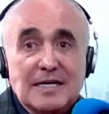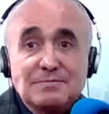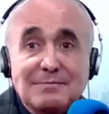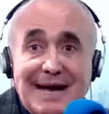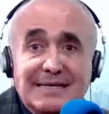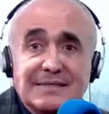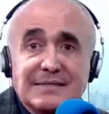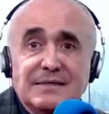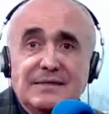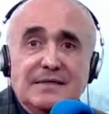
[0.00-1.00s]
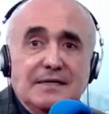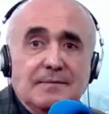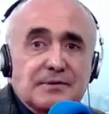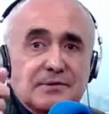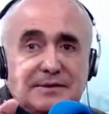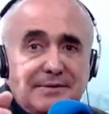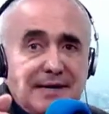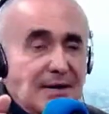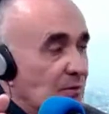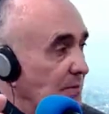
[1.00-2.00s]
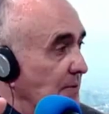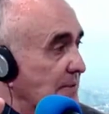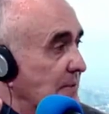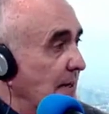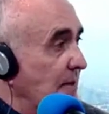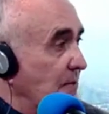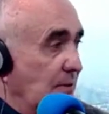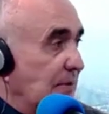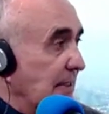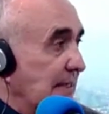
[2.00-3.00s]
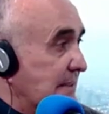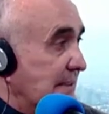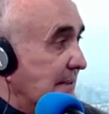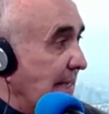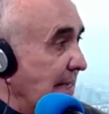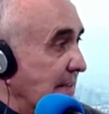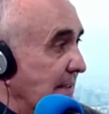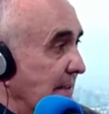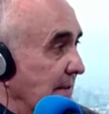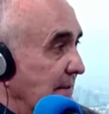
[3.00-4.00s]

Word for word: Es más, Empezó a trabajar conmigo hace un año y no tenía estas tallas, ¿eh?